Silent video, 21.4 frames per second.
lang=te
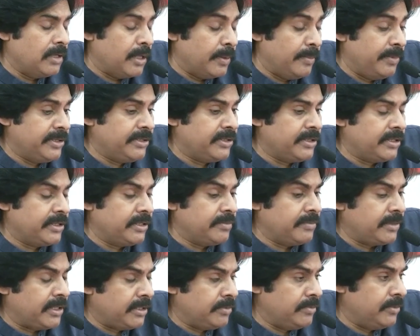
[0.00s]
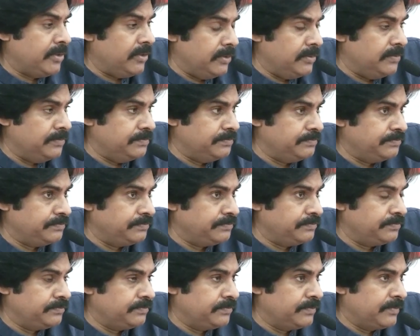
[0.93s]
అంబేద్కర్ గారు మహానుభావులు
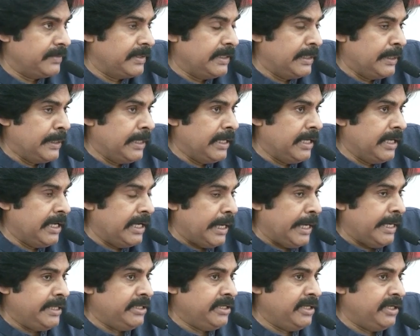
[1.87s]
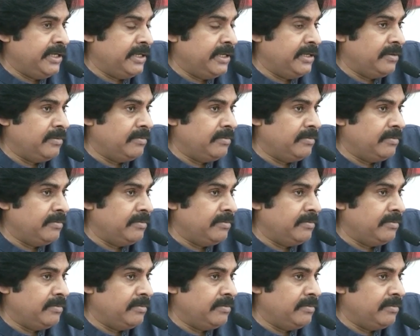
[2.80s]
ఆయనని